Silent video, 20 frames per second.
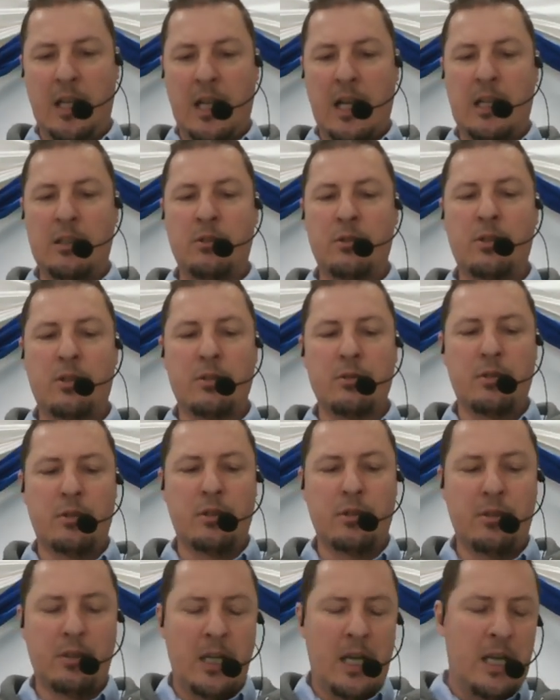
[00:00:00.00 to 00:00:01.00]
A
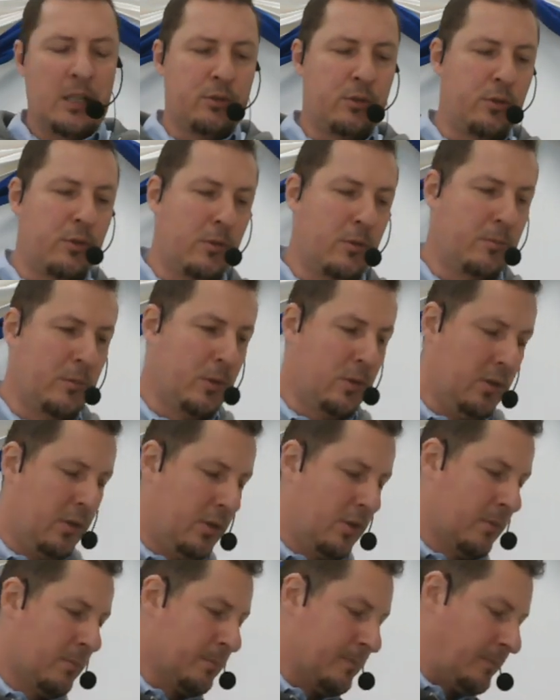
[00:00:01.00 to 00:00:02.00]
nosotros
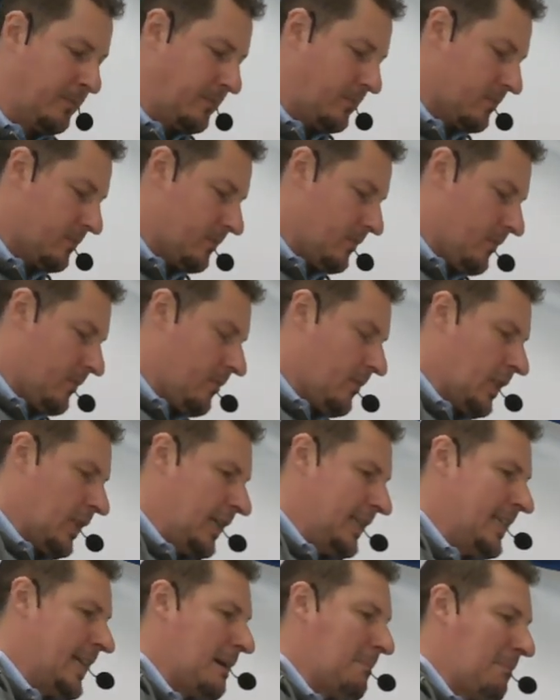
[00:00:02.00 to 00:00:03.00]
somos
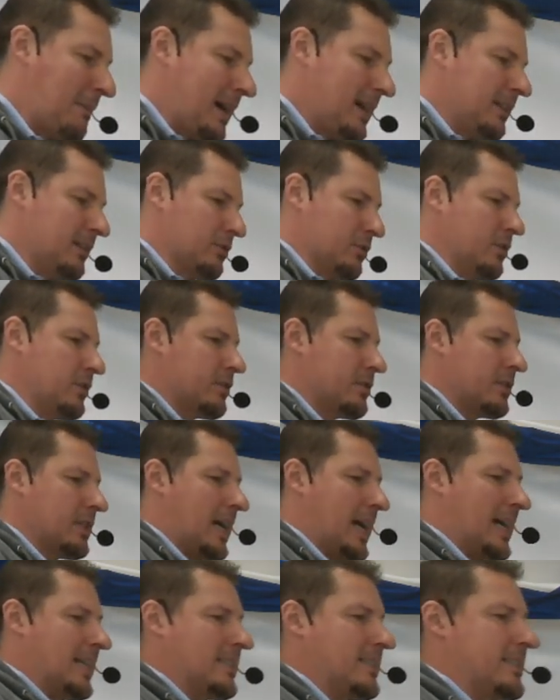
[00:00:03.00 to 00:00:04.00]
llamados
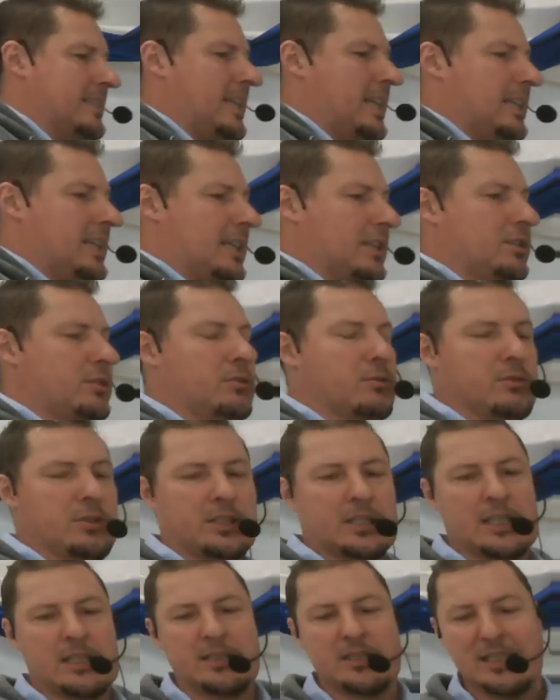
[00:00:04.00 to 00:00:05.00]
a hacer las
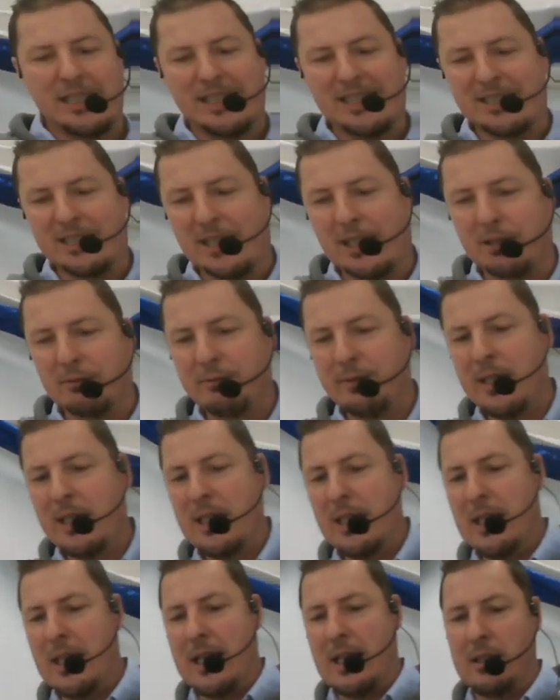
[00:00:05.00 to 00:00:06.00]
cosas y
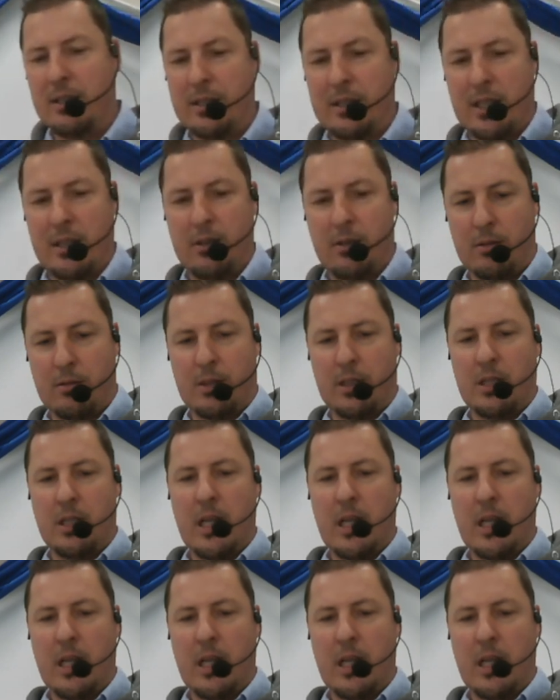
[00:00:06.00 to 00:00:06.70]
servirle al Señor.